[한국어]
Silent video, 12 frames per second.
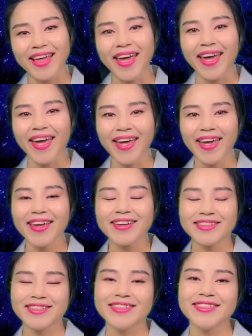네,
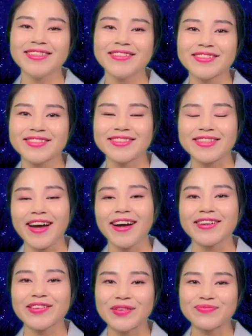음,
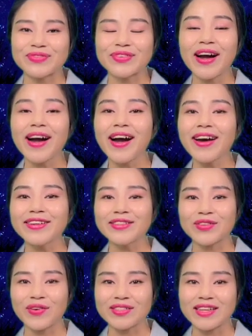자 그런데
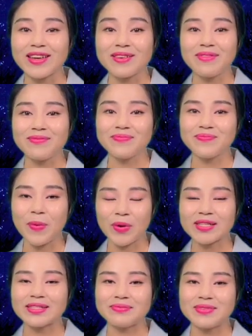북한을 또 이제
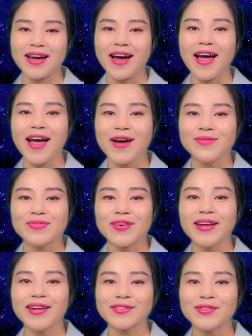보겠습니다.
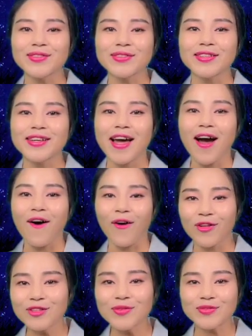북한에서는
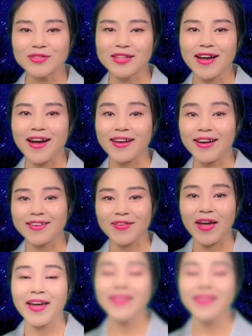어려서부터 제가 아까 그렇게